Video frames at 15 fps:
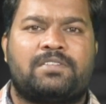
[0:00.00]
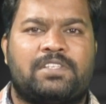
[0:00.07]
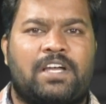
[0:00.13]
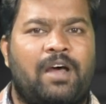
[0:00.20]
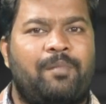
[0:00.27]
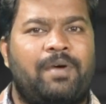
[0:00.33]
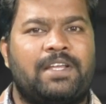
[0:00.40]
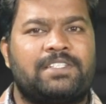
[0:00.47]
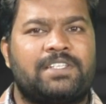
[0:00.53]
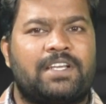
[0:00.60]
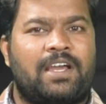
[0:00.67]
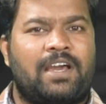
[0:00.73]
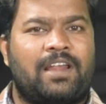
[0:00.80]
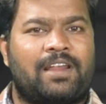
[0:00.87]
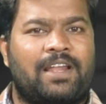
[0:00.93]

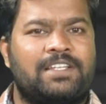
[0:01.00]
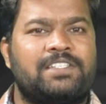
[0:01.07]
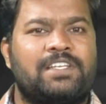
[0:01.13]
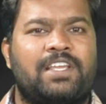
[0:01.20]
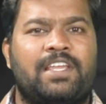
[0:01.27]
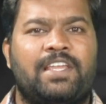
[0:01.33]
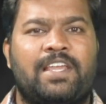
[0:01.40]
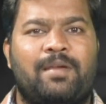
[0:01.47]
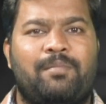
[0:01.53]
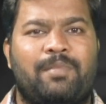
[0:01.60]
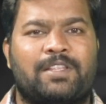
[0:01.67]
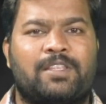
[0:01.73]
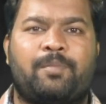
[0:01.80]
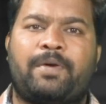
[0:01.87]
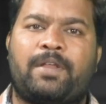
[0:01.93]
సామాజిక రాజకీయ
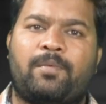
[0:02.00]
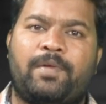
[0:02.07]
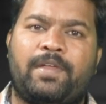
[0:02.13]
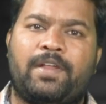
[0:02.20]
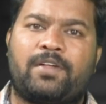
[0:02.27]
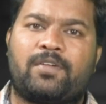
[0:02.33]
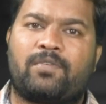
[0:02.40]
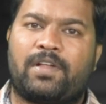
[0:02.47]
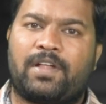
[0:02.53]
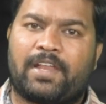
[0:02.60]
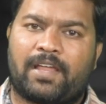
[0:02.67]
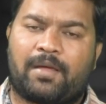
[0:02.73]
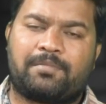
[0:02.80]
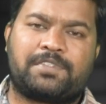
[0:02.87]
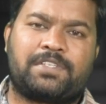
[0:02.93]
మతపరమైనటువంటి
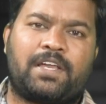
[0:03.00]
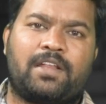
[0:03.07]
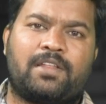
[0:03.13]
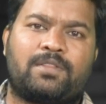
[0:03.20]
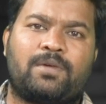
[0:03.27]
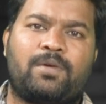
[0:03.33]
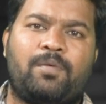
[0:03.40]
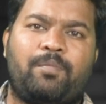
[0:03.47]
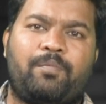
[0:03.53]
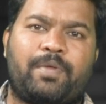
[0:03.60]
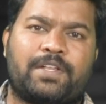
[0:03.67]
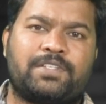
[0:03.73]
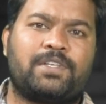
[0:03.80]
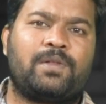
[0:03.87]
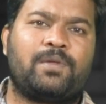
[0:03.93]
అంశాలతో
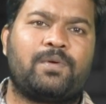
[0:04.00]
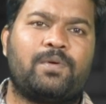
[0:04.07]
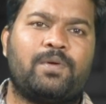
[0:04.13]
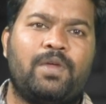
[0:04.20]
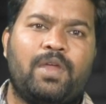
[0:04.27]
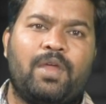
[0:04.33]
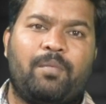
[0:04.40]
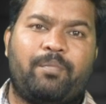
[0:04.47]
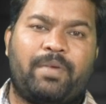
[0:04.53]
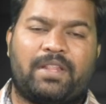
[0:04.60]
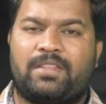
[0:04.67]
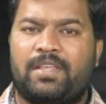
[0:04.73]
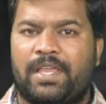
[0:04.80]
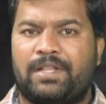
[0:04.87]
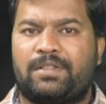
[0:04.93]
ప్రజలు
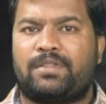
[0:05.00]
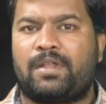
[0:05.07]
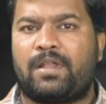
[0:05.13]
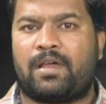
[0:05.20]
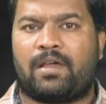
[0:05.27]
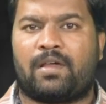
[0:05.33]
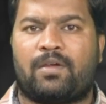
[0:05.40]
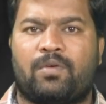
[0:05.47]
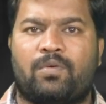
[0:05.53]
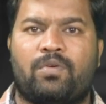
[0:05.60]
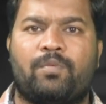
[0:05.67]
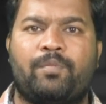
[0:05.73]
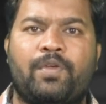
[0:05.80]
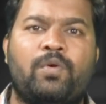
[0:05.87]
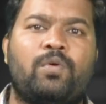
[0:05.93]
పెద్ద ఎత్తున
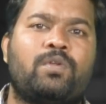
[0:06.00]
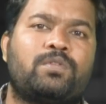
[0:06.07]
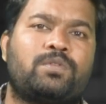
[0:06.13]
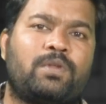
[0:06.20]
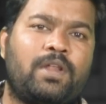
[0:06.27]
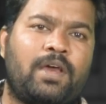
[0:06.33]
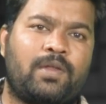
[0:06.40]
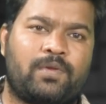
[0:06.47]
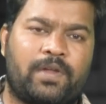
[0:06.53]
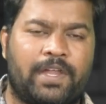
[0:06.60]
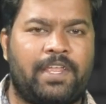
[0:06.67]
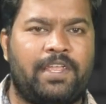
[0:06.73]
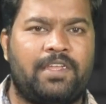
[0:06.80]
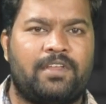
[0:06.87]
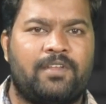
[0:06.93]
గుమిగూడుతున్నారు
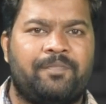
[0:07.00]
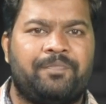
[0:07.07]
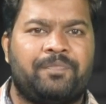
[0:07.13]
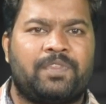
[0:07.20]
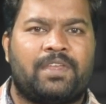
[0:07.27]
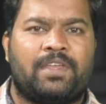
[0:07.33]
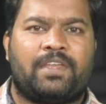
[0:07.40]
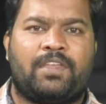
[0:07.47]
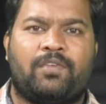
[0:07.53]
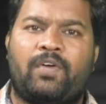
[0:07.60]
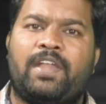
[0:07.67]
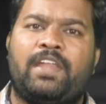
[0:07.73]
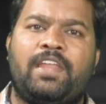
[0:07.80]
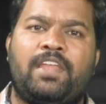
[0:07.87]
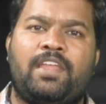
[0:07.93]
అని
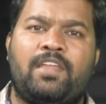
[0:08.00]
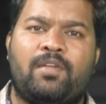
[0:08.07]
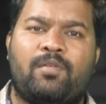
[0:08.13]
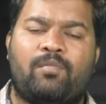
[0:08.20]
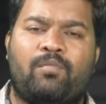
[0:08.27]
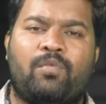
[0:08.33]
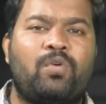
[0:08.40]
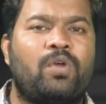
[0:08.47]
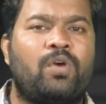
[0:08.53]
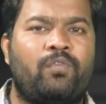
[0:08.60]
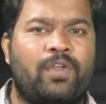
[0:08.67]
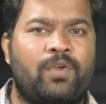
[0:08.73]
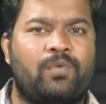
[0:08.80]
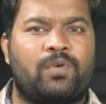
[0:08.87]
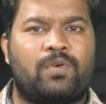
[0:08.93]
ఇవన్నీ మూడో
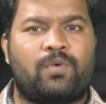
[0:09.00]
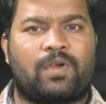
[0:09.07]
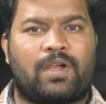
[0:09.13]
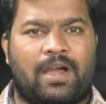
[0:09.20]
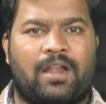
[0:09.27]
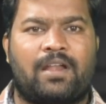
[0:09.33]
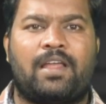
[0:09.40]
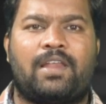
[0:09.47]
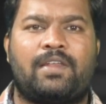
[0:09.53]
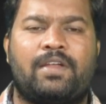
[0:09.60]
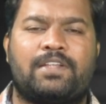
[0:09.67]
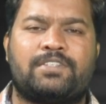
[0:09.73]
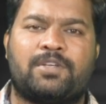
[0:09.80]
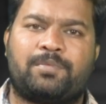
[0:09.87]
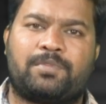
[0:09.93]
వేవుకు
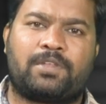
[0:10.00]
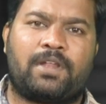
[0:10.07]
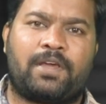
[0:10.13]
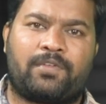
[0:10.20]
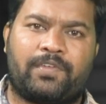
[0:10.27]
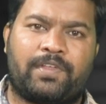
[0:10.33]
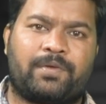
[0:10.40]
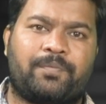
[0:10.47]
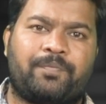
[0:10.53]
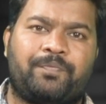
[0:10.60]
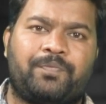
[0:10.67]
కారణాలుగా చెబుతున్నారు వీరు